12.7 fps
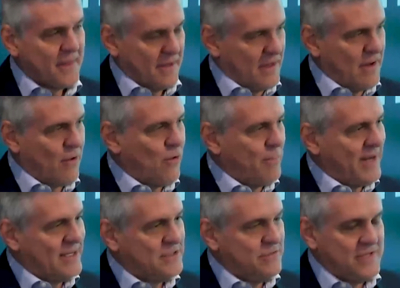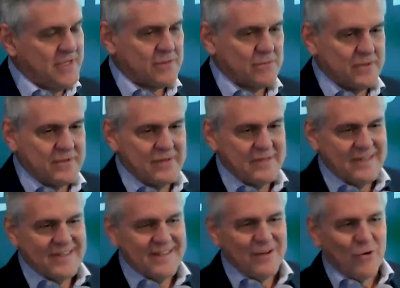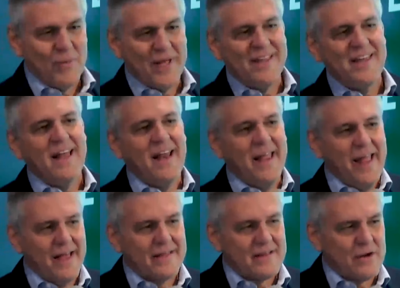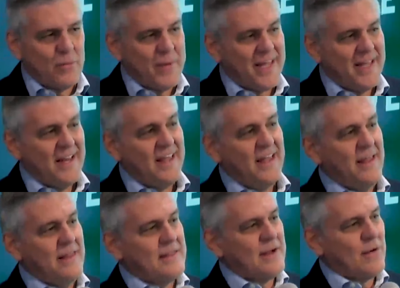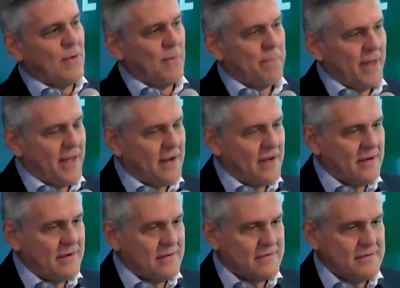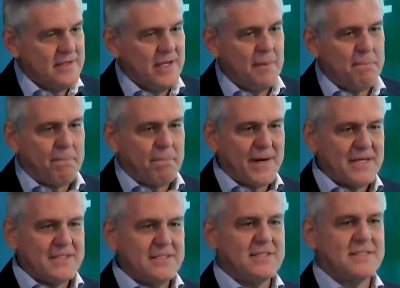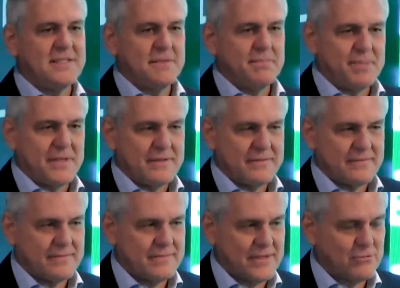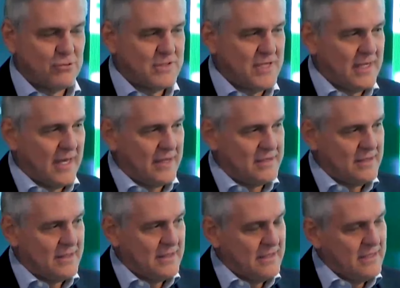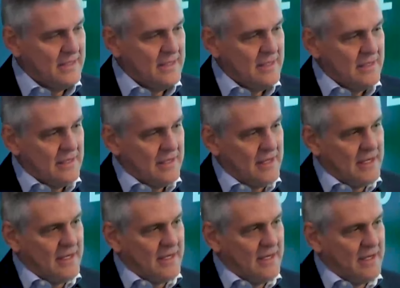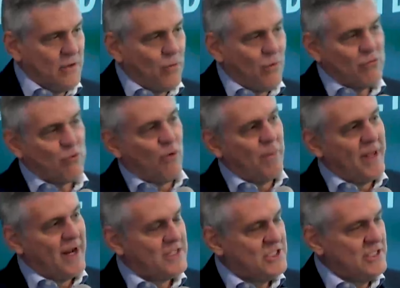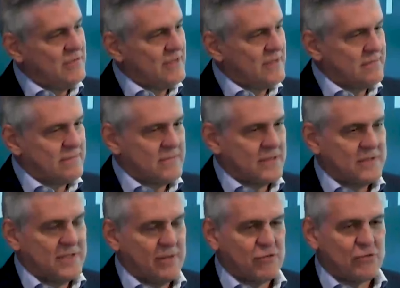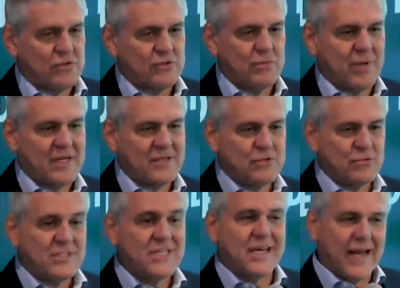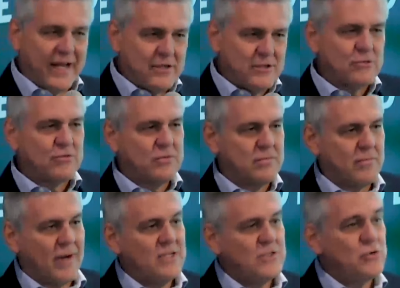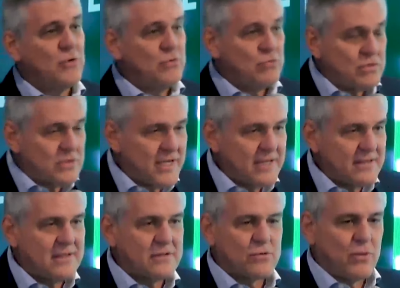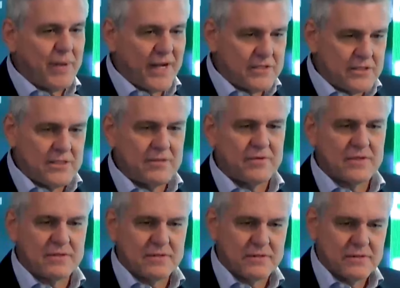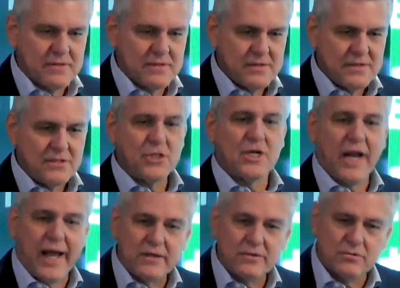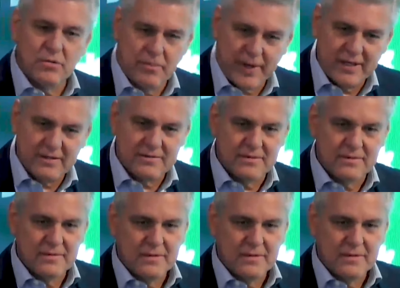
que é o cooperativismo, como é que ele entra, como é que ele intercoopera e ele participa na sociedade. É, enquanto cooperativa, nós temos hoje no Brasil de crédito mais de 800 cooperativas de crédito no país.